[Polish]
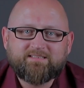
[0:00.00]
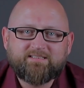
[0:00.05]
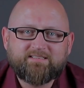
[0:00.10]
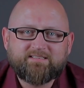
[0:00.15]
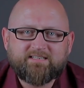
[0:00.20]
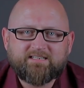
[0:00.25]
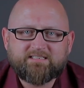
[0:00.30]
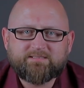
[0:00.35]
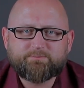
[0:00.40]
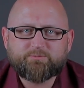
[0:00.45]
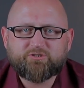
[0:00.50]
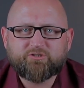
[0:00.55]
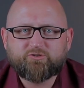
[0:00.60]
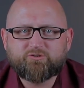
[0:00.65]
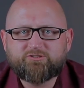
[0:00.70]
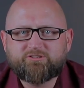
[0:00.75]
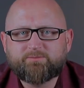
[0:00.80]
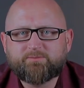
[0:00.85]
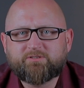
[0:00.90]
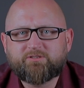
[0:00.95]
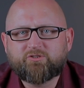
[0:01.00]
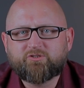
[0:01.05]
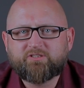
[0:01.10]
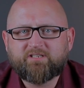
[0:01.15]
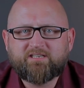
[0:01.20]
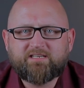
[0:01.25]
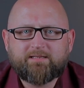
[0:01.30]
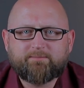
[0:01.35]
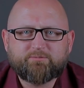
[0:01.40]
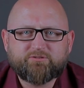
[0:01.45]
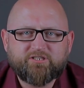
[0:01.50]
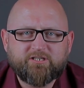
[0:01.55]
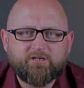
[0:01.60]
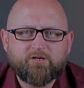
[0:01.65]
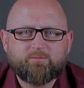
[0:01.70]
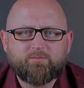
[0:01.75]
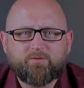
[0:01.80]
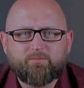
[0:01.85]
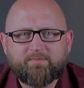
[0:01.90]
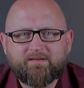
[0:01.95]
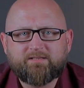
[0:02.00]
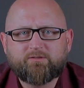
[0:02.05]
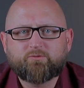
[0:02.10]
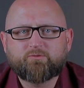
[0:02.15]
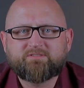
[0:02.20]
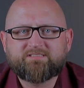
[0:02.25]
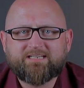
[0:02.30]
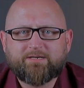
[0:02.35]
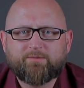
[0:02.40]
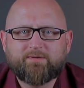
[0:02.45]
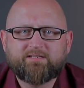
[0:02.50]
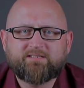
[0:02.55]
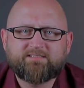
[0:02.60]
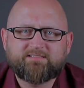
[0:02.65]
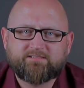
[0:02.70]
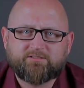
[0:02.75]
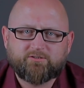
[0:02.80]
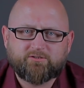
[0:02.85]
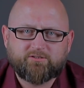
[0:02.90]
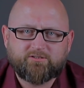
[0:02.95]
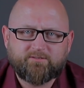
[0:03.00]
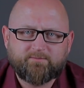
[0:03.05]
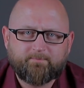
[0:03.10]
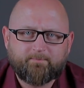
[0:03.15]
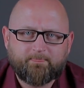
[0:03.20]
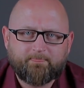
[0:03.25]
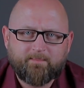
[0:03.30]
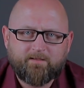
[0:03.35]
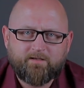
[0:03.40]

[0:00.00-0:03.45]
I teraz przechodzimy do najlepszego momentu całej historii.